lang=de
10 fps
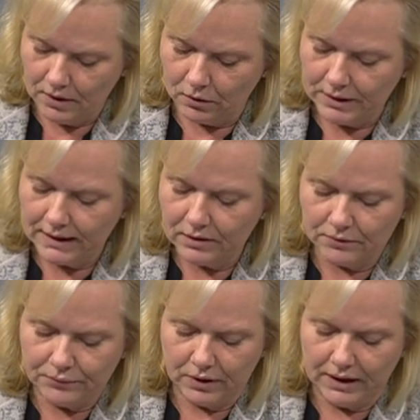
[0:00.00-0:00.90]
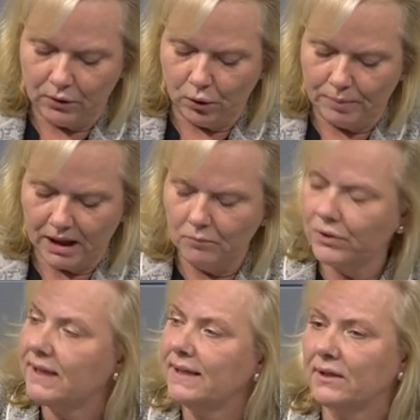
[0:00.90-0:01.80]
und nirgendwo in Europa
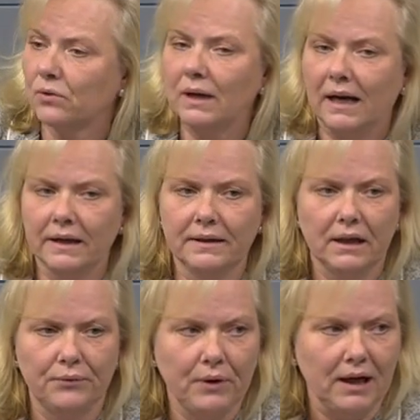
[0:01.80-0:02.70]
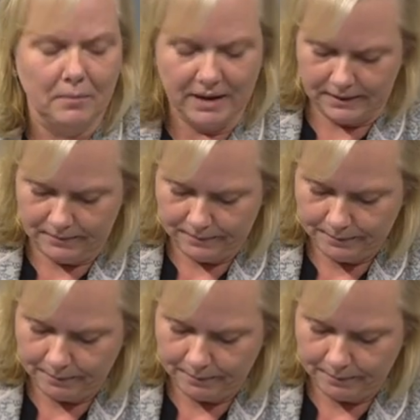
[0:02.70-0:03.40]
müssen sie so lange dafür arbeiten.